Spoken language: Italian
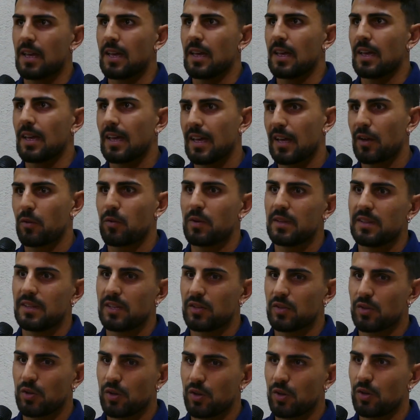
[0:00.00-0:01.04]
eh, quindi
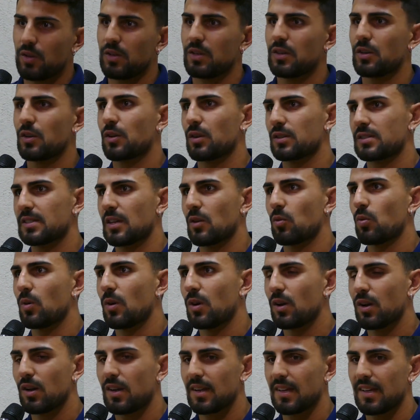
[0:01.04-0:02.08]
so cosa
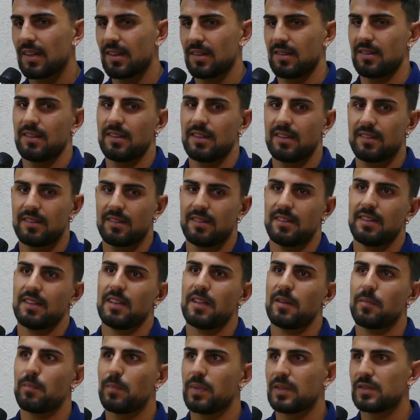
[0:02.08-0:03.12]
vuole
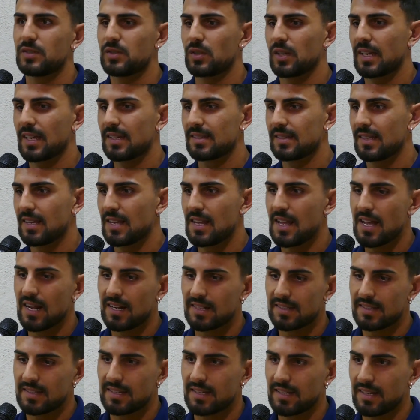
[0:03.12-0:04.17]
e penso che se gli
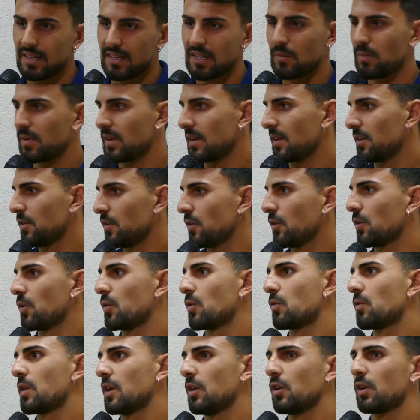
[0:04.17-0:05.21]
altri capiranno
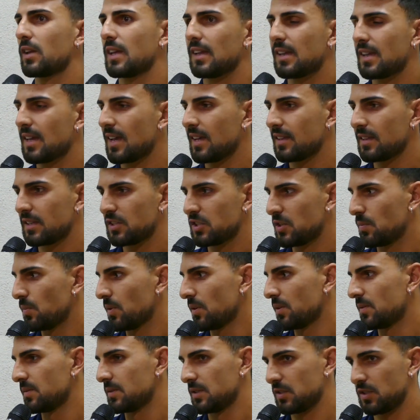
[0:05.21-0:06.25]
quello che chiede ci,
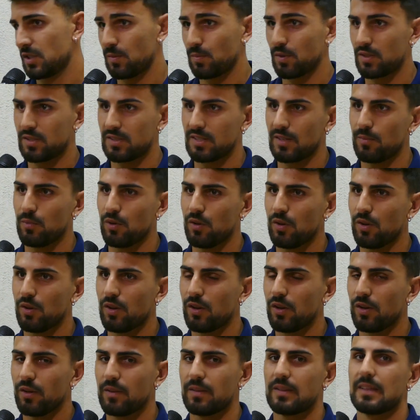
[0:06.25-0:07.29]
po ci
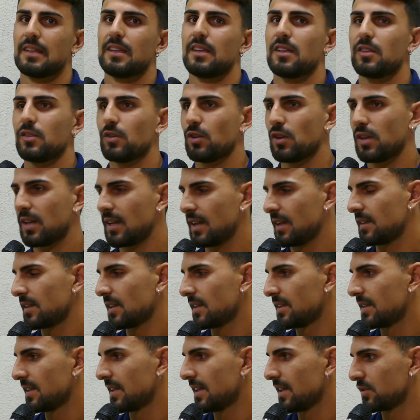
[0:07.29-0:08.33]
possiamo togliere
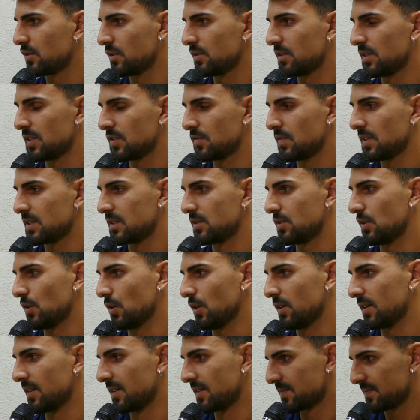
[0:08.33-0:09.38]
tante
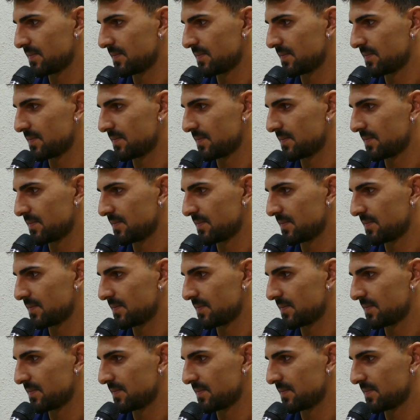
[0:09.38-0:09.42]
soddisfazioni.